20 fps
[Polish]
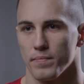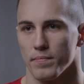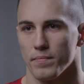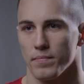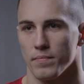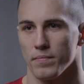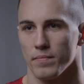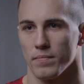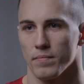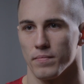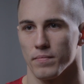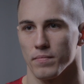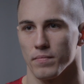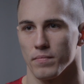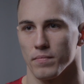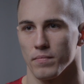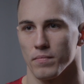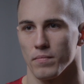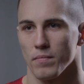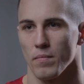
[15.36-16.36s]
Czym dla Ciebie
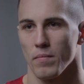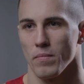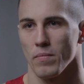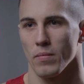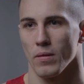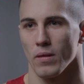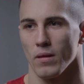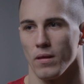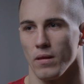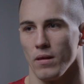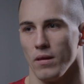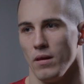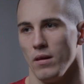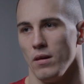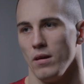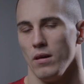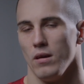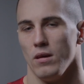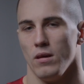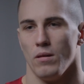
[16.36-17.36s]
jest boks?
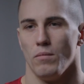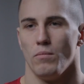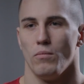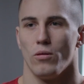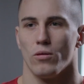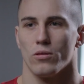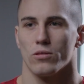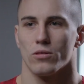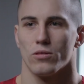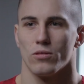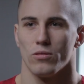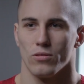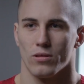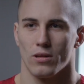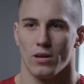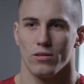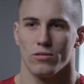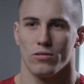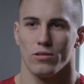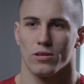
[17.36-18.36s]
Boks, no
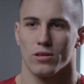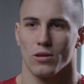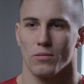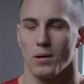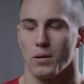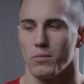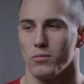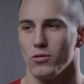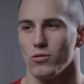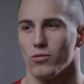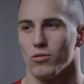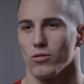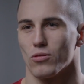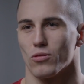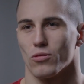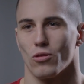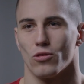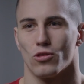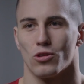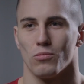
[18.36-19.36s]
teraz to jest tak jakby już od
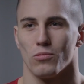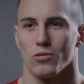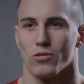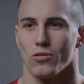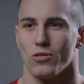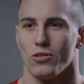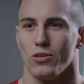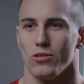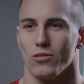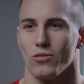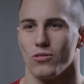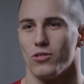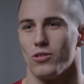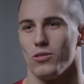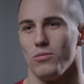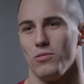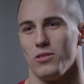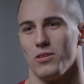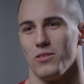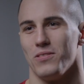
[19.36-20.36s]

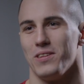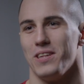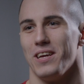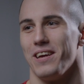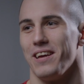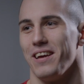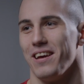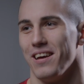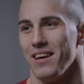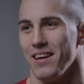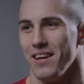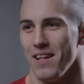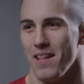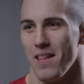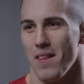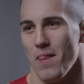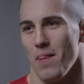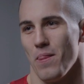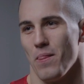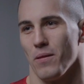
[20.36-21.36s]
codzienności, mi się wydaje.
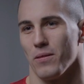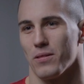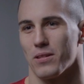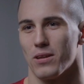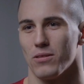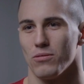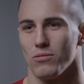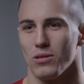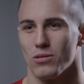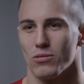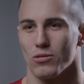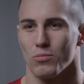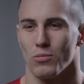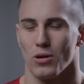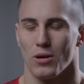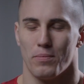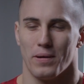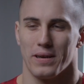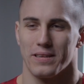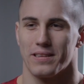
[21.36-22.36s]
No trenuję, to już
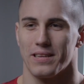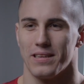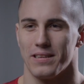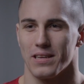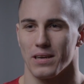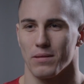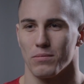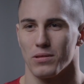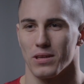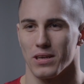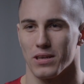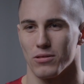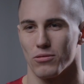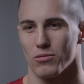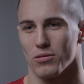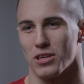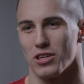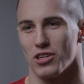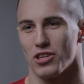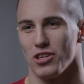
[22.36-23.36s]
moja pasja, jest jakby takie
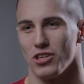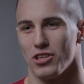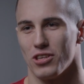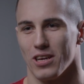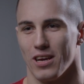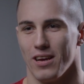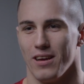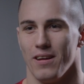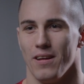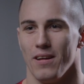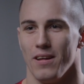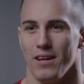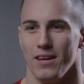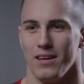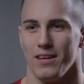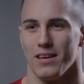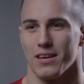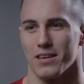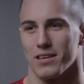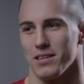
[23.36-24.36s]
drugie życie.
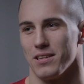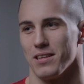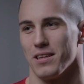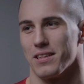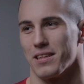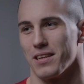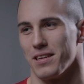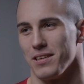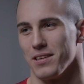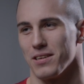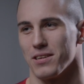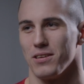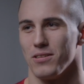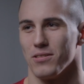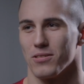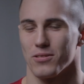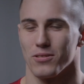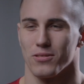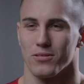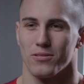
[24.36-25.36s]
Jak idę na treningi,
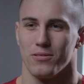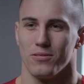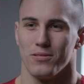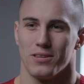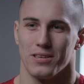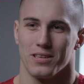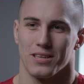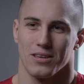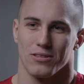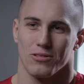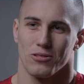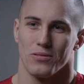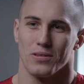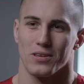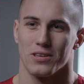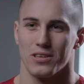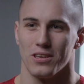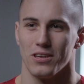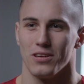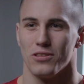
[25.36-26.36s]
no to kurczę, tak
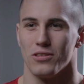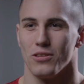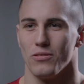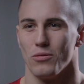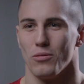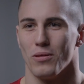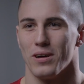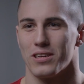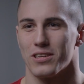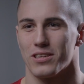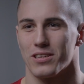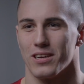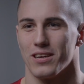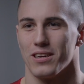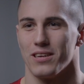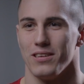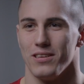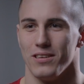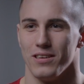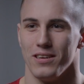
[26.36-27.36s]
człowiek się, się
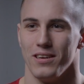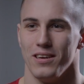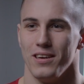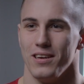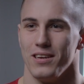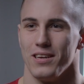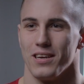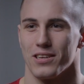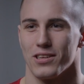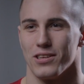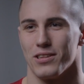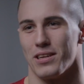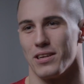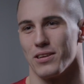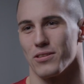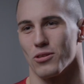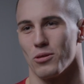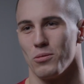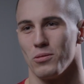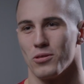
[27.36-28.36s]
wyłącza i jak się
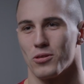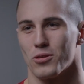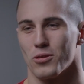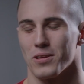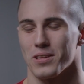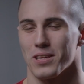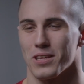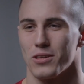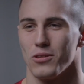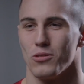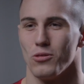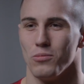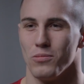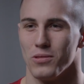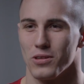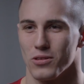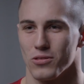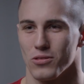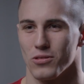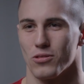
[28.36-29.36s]
trening zrobi, to człowiek taki
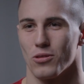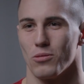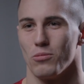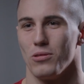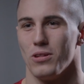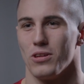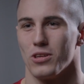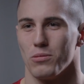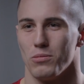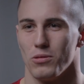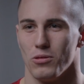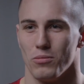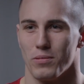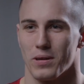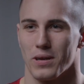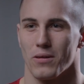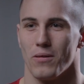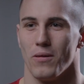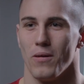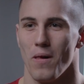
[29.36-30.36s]
dumny, że coś zrobi dla siebie
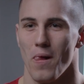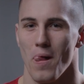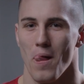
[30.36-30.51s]
dobrego.